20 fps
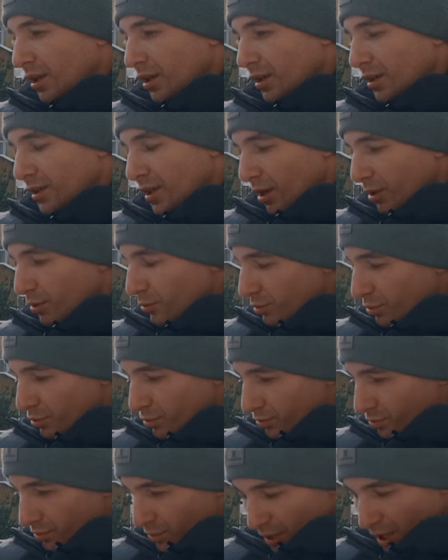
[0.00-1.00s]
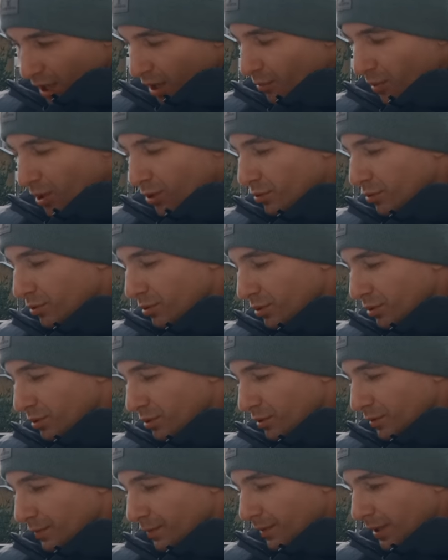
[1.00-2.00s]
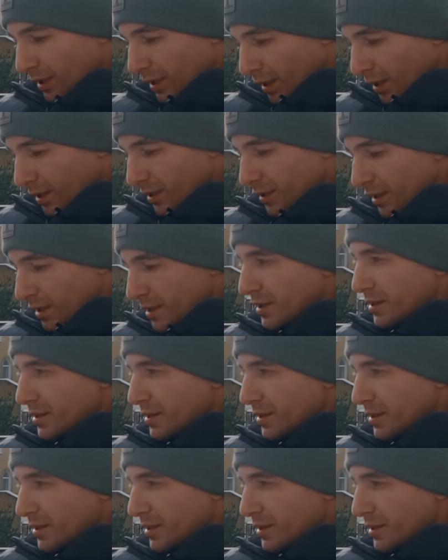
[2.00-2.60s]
Я говорю, да, могу. Она говорит, есть